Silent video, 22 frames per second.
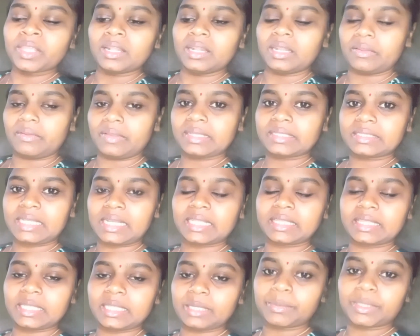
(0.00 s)
लगभग
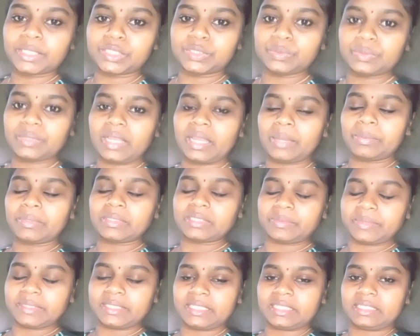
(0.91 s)
साढ़े तीन बज चुका है आप
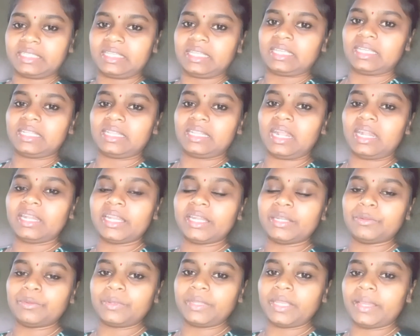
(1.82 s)
समझ सकते हैं कितना
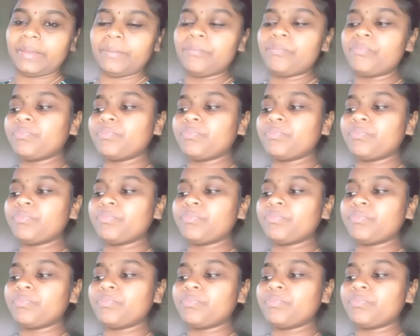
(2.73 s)
लेट हो गया